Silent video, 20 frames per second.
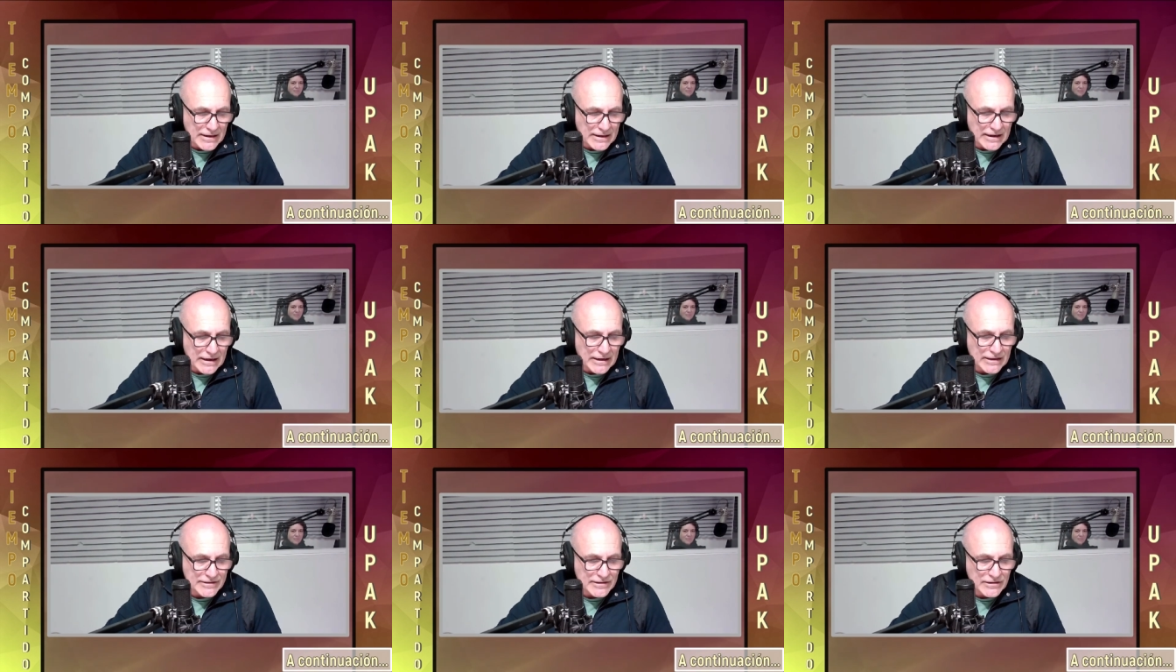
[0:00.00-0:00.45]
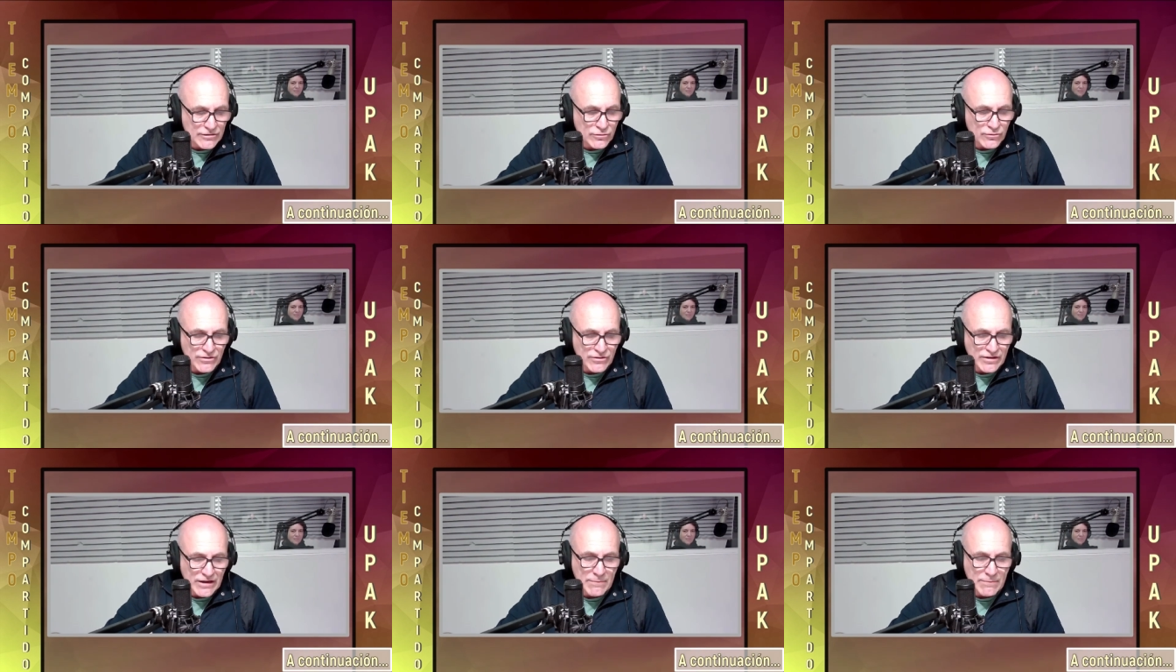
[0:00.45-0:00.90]
que les
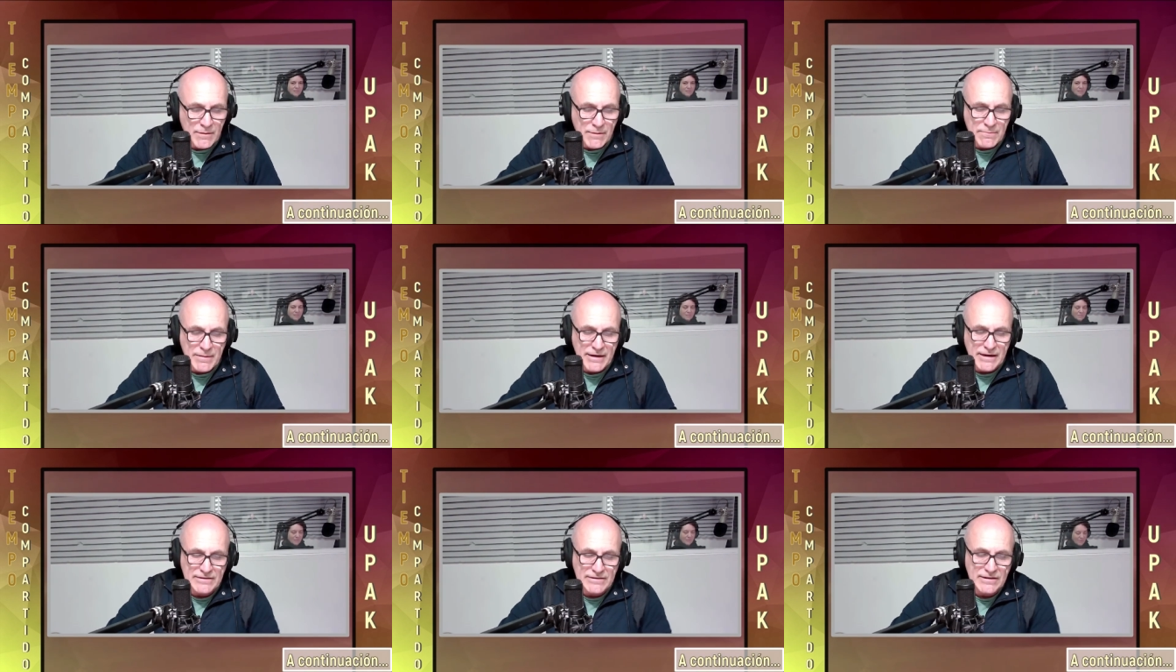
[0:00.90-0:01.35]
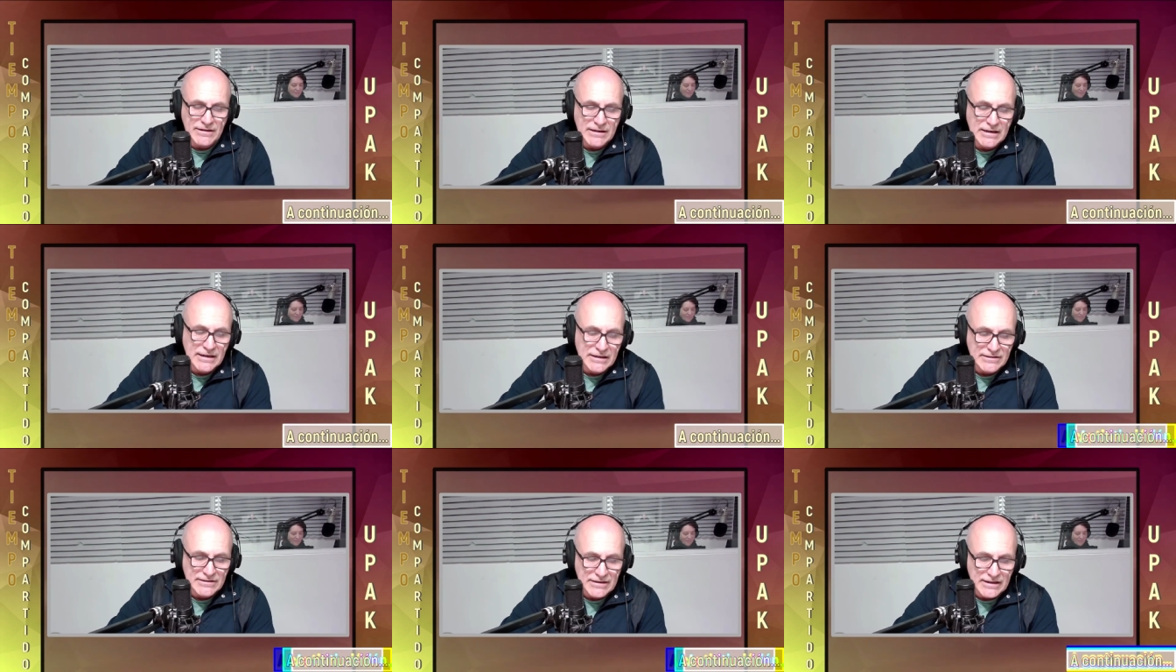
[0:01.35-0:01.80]
entusiasme para
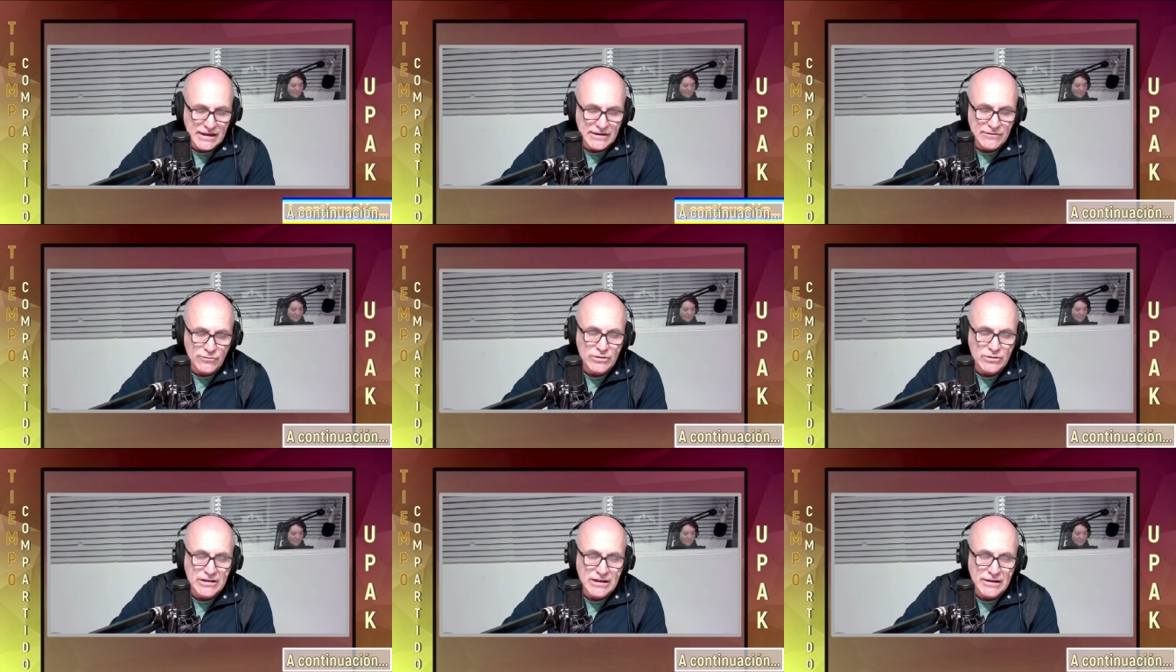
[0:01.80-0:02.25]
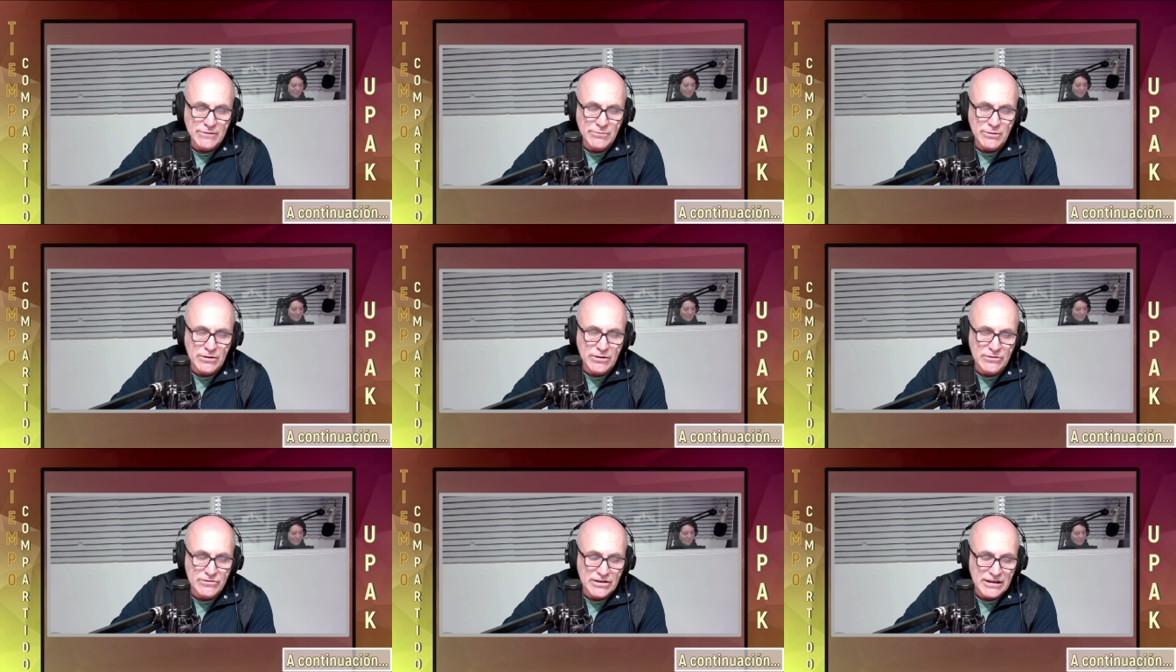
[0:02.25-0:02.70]
acercarse a nuestra
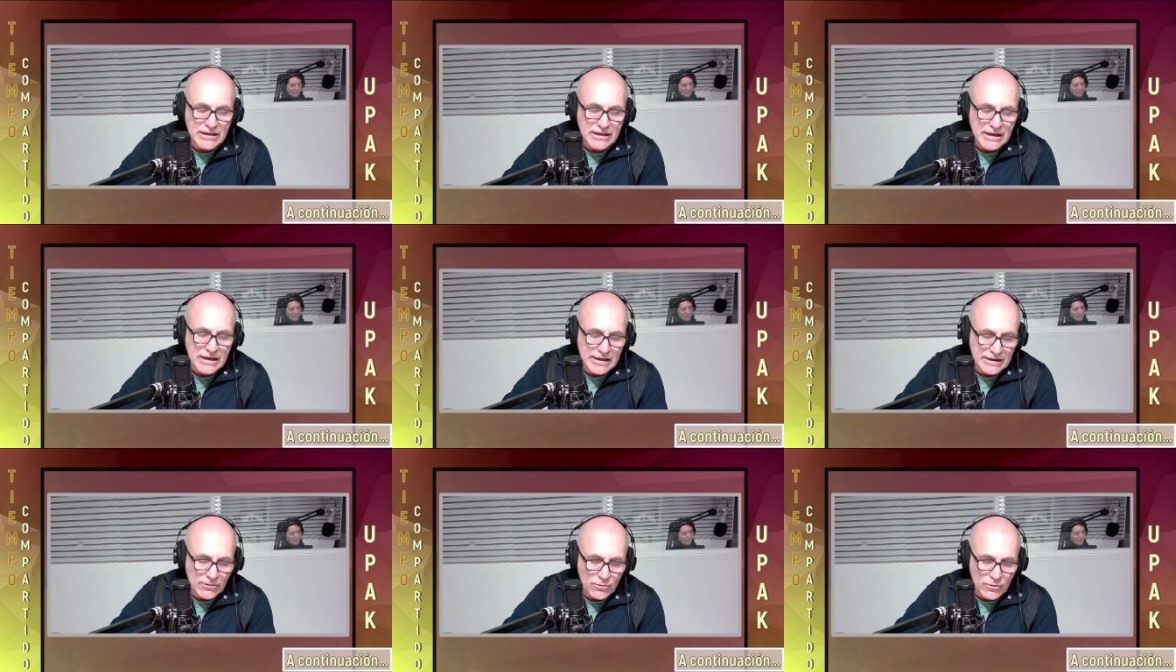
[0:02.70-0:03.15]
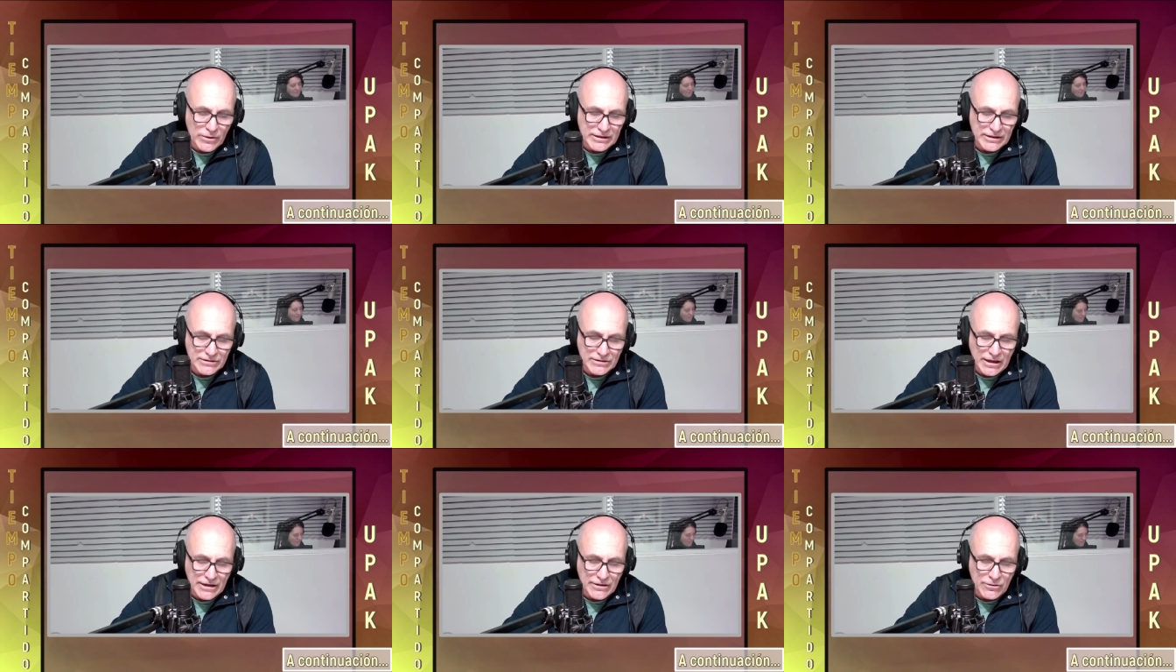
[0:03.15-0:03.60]
biblioteca en
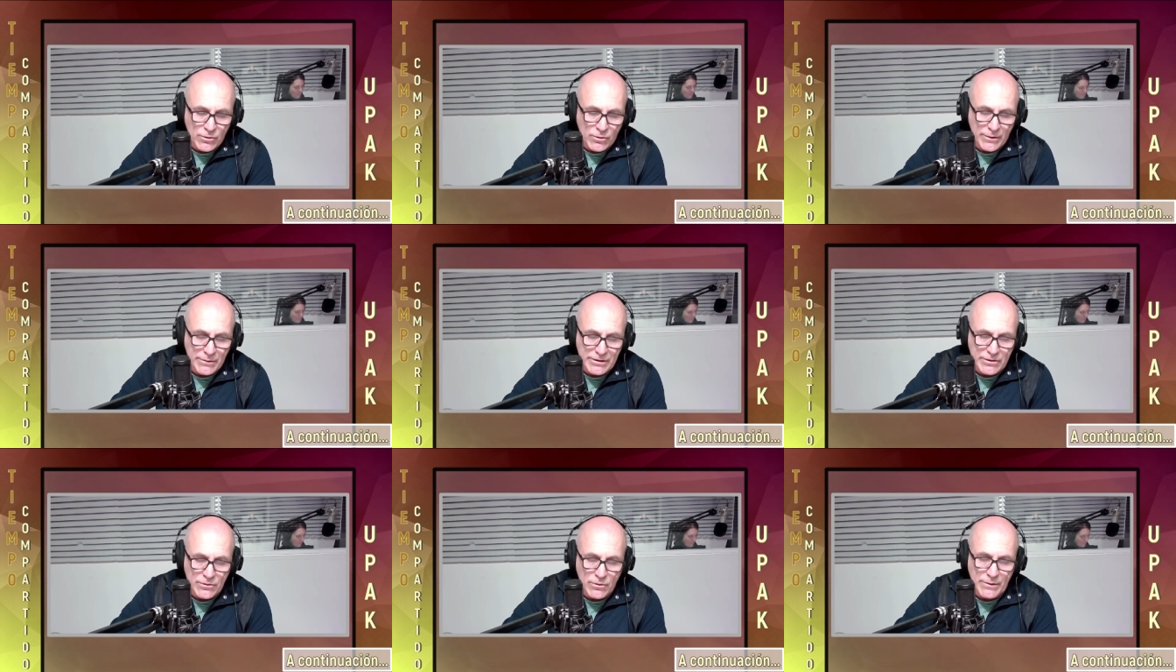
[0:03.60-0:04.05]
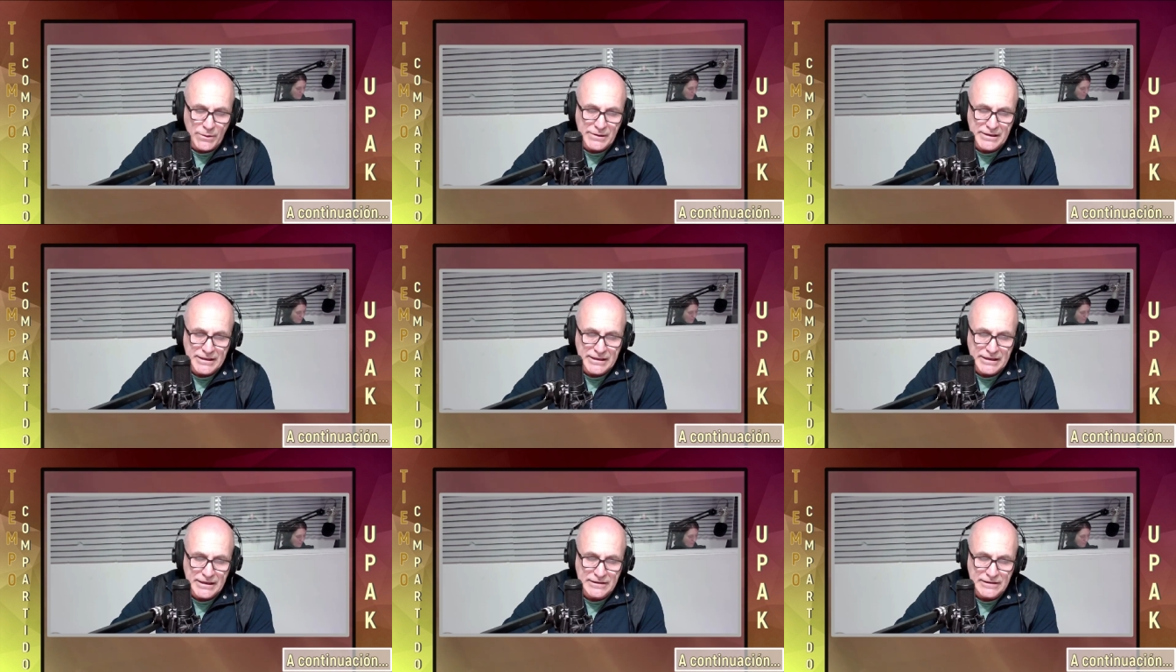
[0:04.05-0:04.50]
49, 9
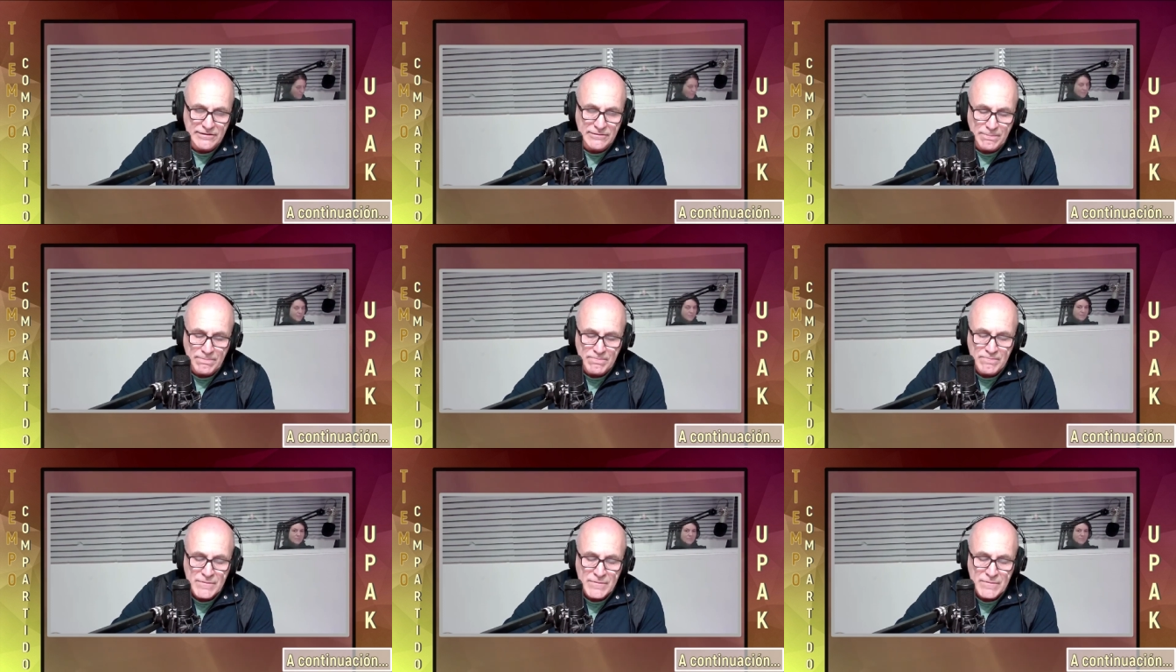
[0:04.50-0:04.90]
y 10.